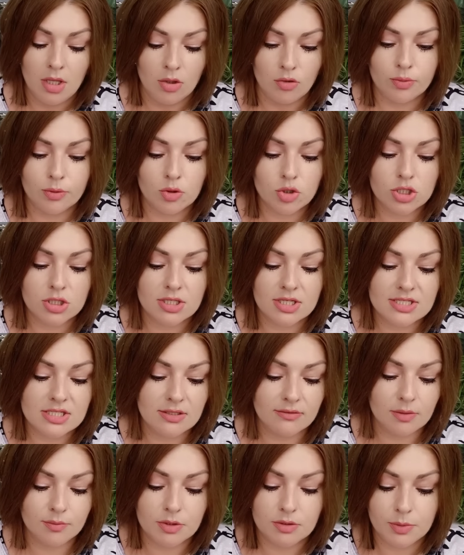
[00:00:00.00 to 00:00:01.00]
В прошлый раз
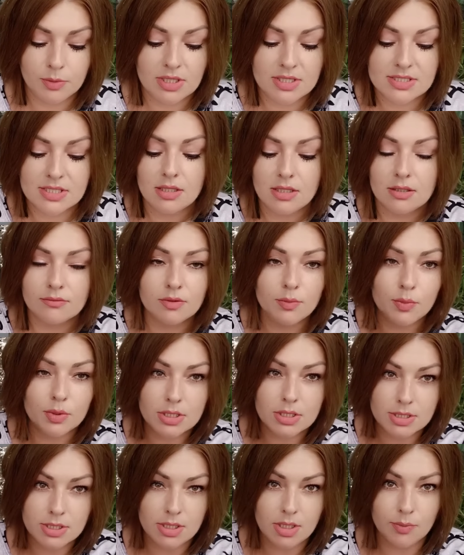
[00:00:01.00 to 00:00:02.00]
я вам не показала, а вы
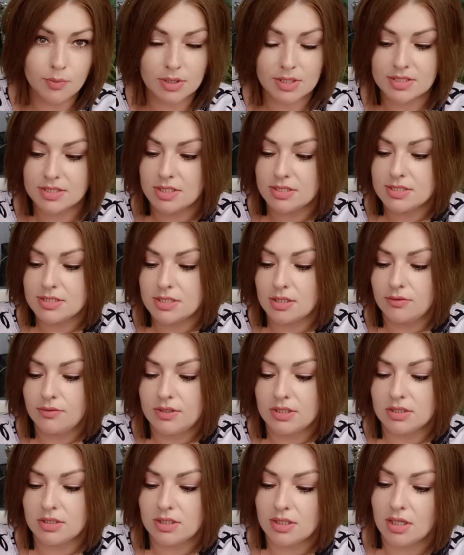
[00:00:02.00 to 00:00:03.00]
просили показать
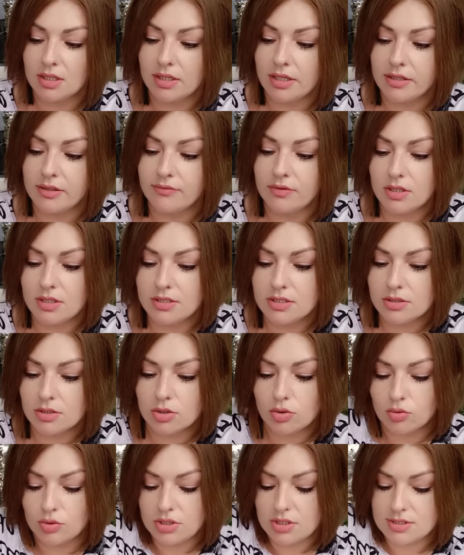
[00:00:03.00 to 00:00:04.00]
салфетки, как они выглядят.
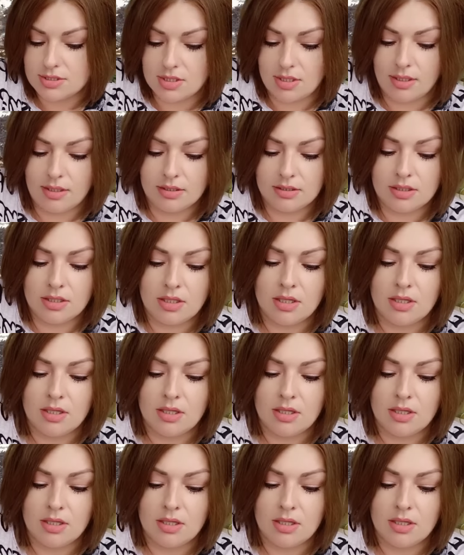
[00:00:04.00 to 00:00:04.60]
Кто не знает,